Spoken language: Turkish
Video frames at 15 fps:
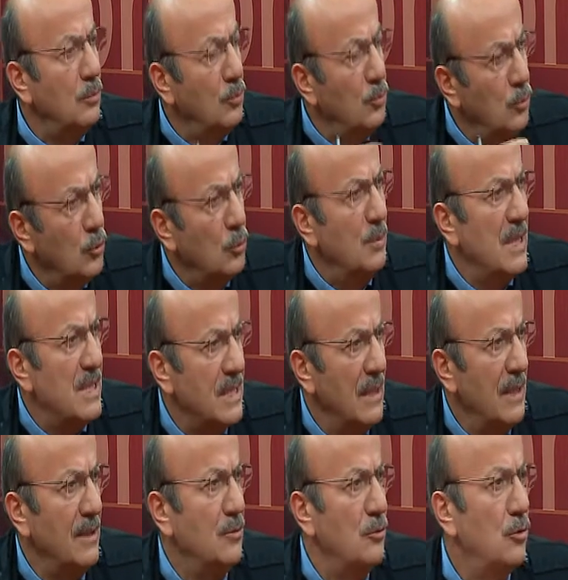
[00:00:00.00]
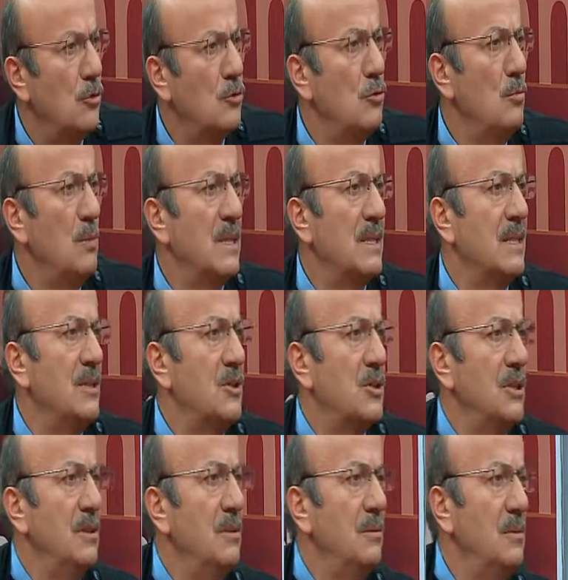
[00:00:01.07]
bu meselenin çözülmesi
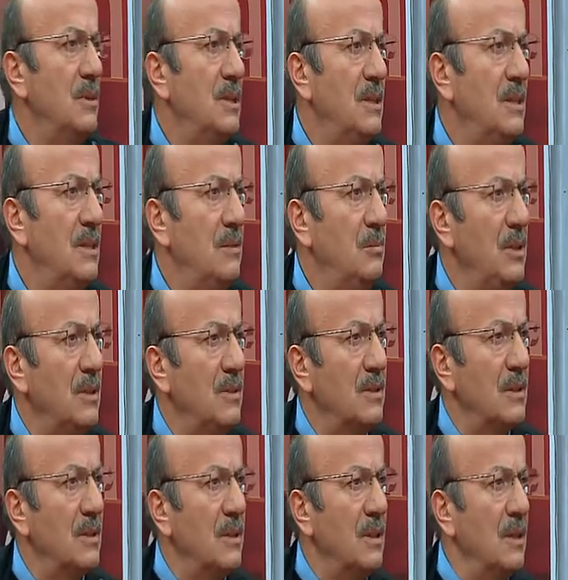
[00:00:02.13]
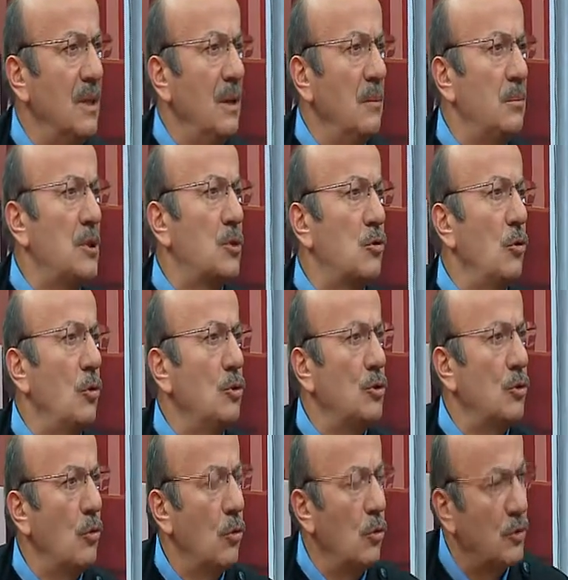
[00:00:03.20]
için ciddi bir e, Fırsat
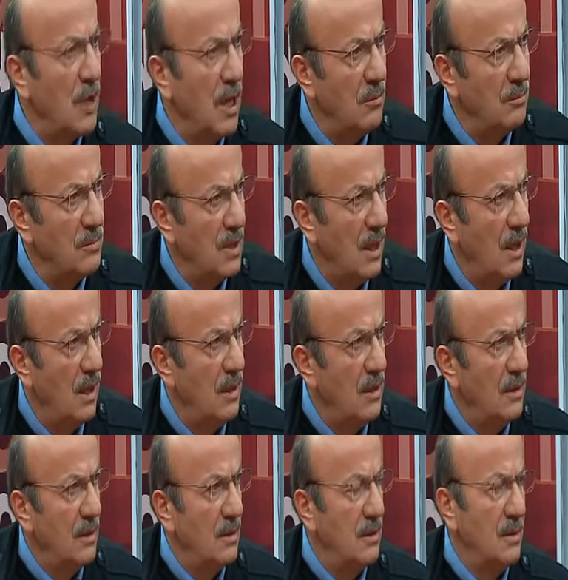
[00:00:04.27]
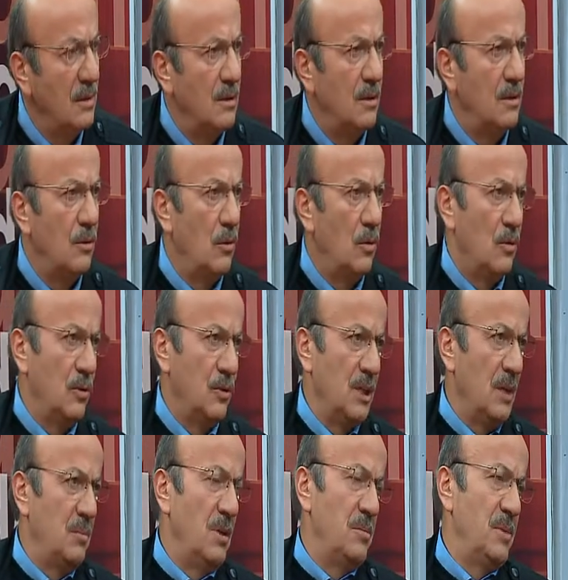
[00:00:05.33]
psikolojik ortamda e, o şey
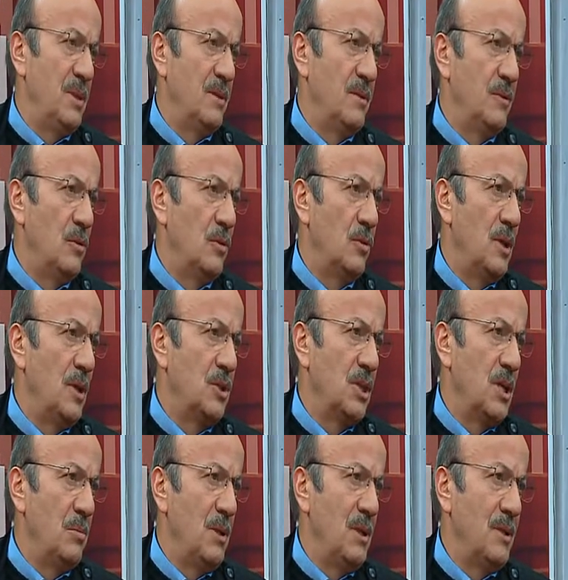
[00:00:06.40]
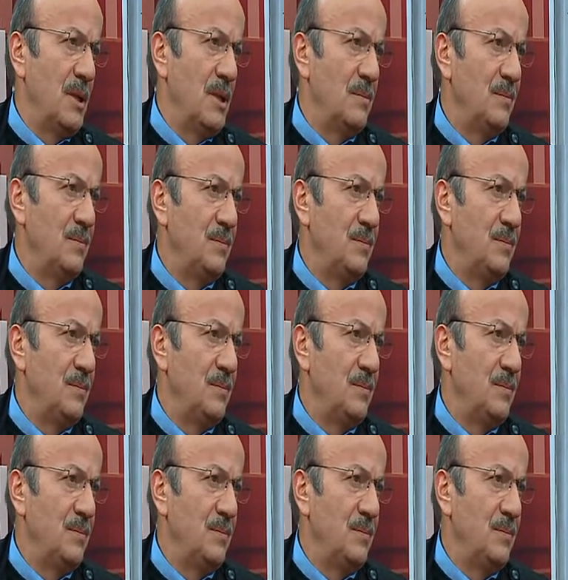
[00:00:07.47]
yapabilir ortaya evet. çıkabilir. Ben bu